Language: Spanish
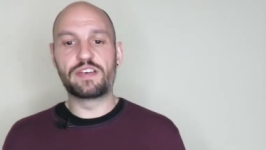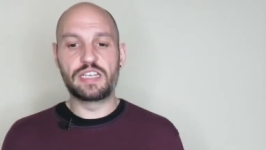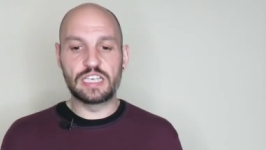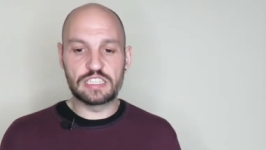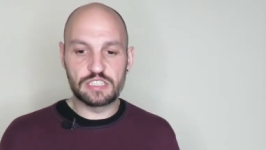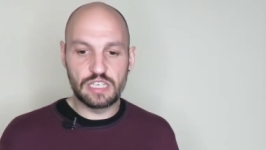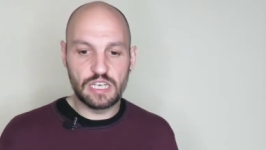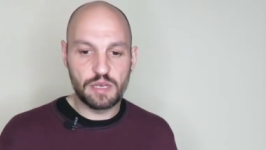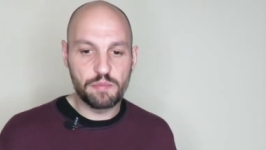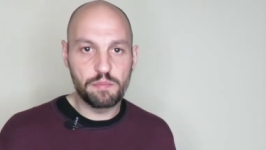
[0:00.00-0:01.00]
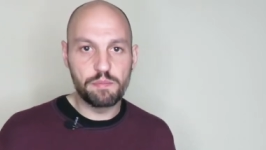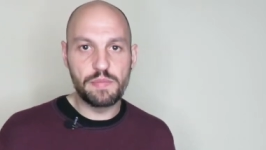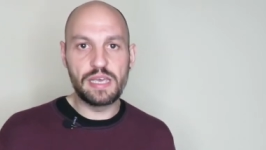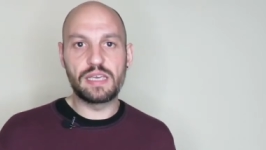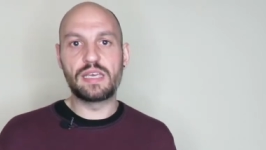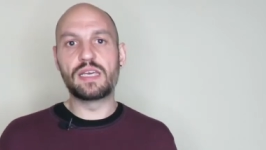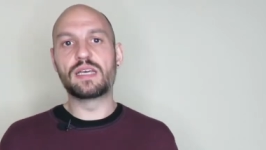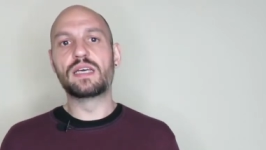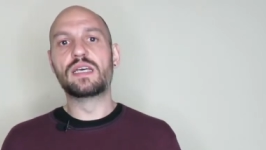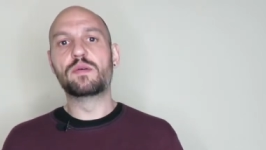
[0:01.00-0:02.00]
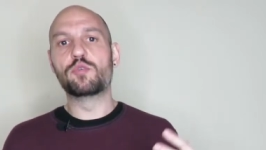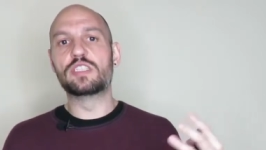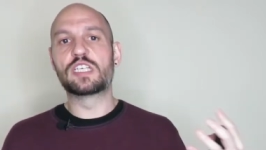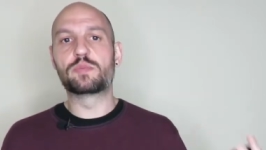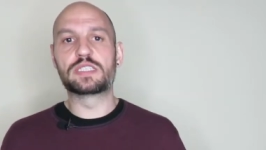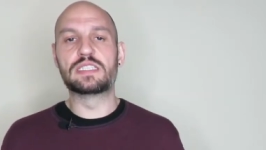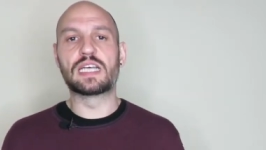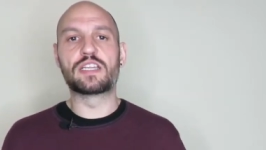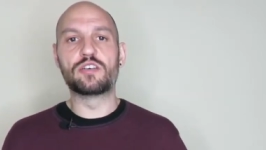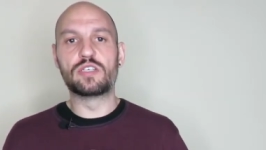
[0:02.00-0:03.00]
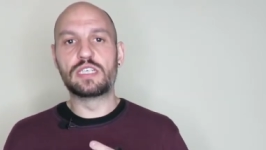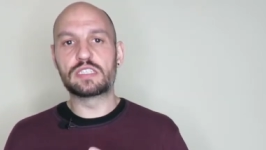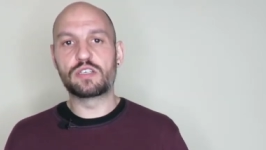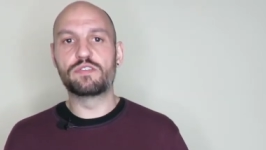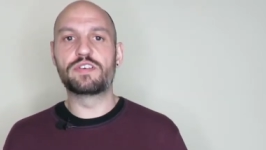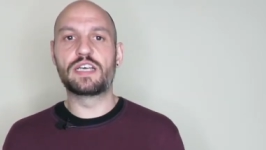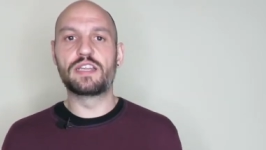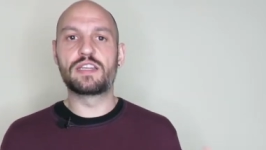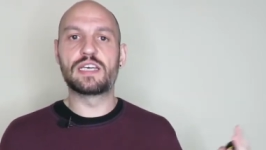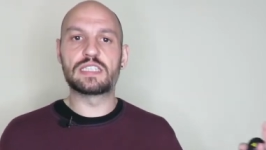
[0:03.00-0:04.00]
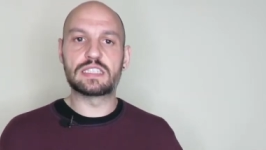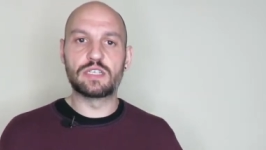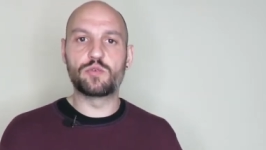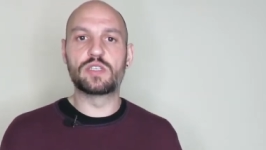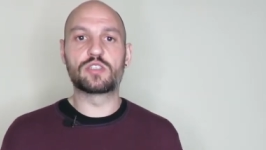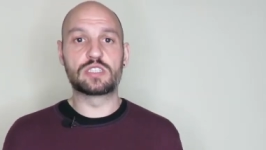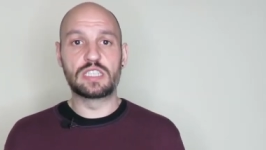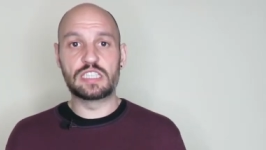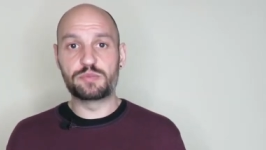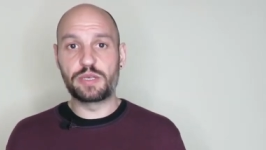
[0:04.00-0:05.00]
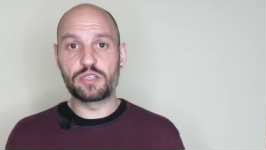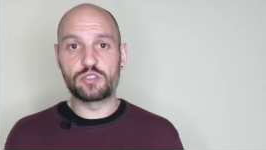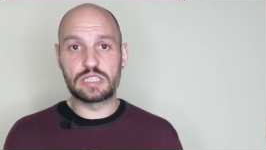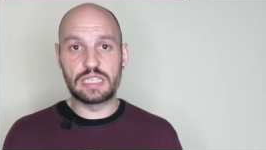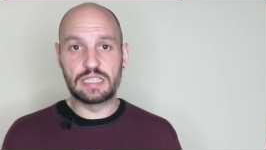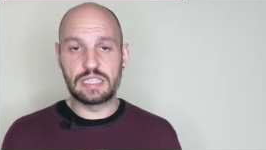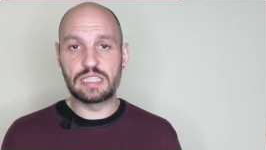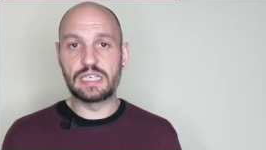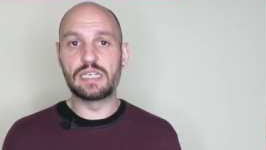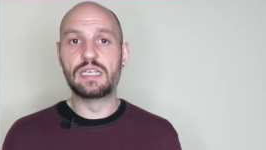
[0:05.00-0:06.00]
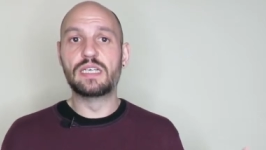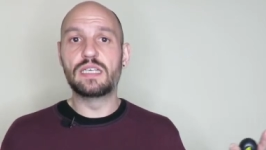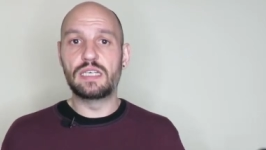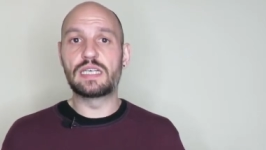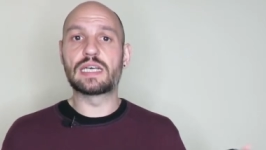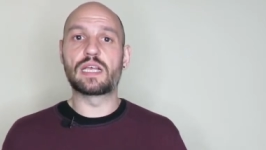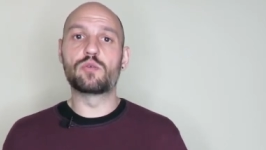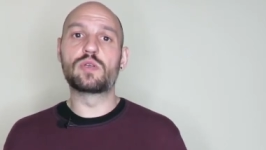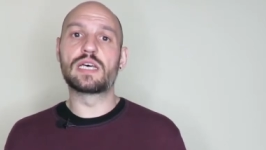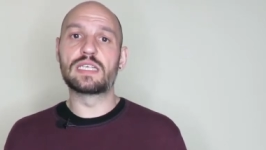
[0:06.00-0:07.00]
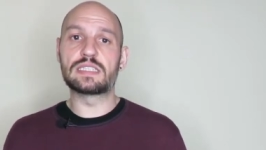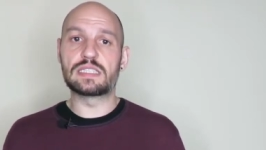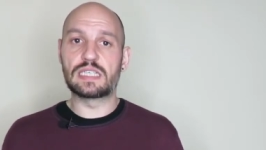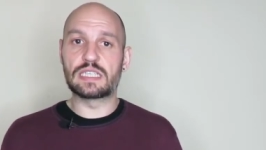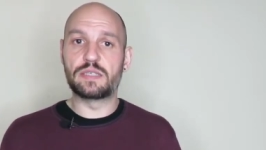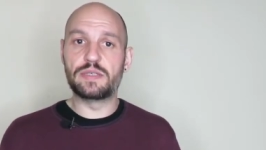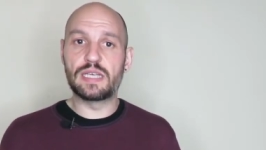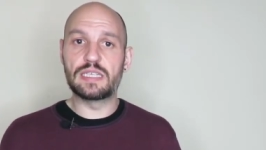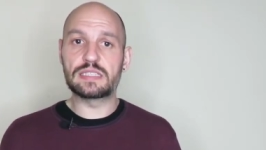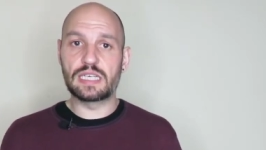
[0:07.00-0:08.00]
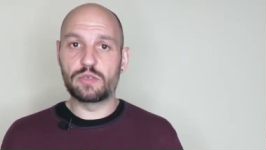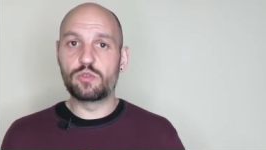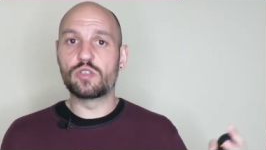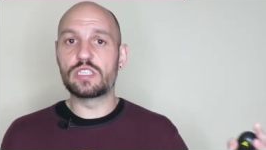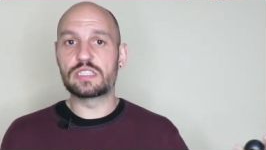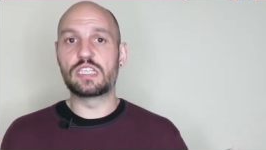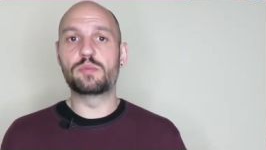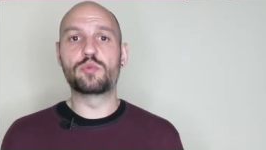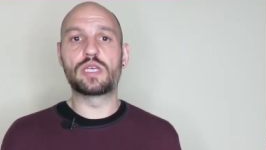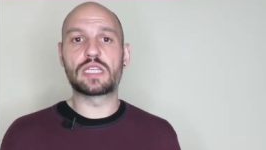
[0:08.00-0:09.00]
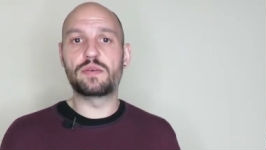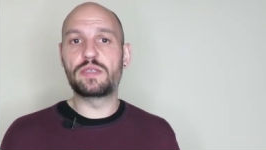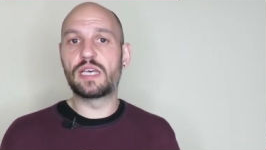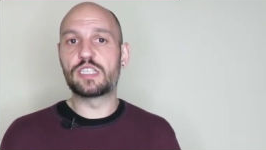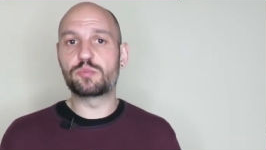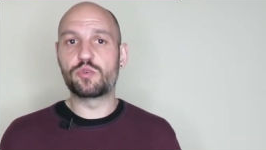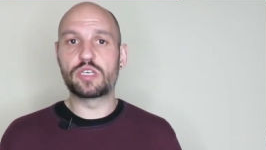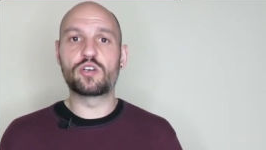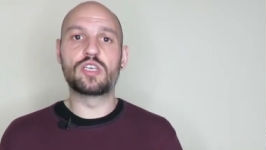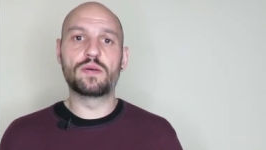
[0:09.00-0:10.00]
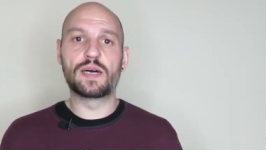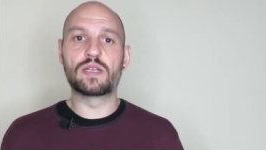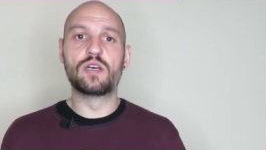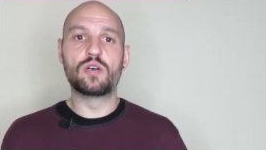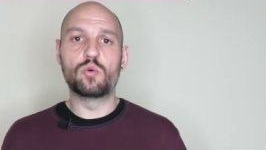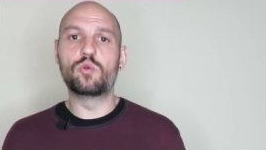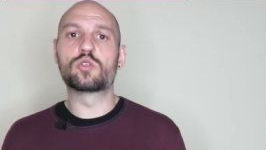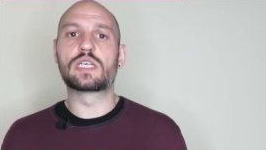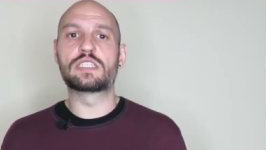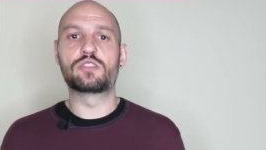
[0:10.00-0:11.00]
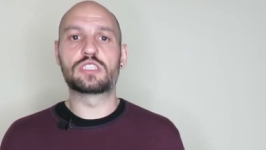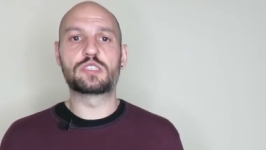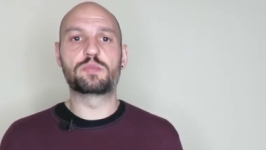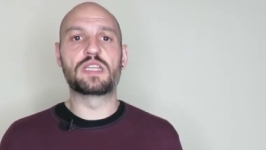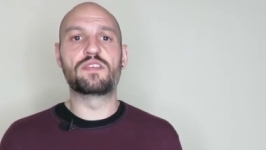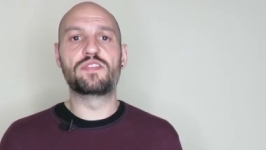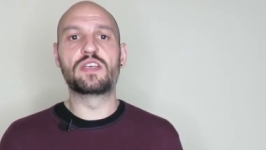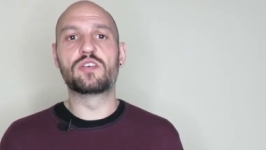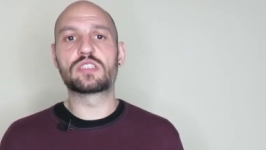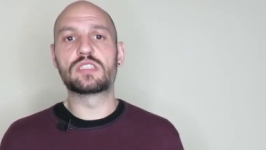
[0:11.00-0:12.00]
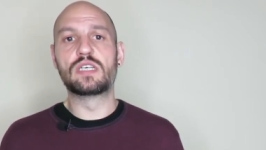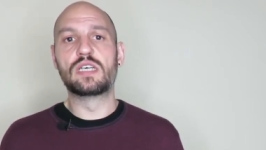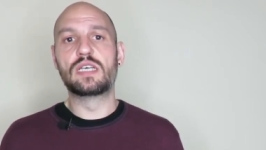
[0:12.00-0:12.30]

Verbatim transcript: ferias eh, making, pueden ser presentaciones, conferencias, encuentros entre expertos, etc. Y cada una de estas actividades, cada uno de este tipo de actividades puede conllevar unos gastos específicos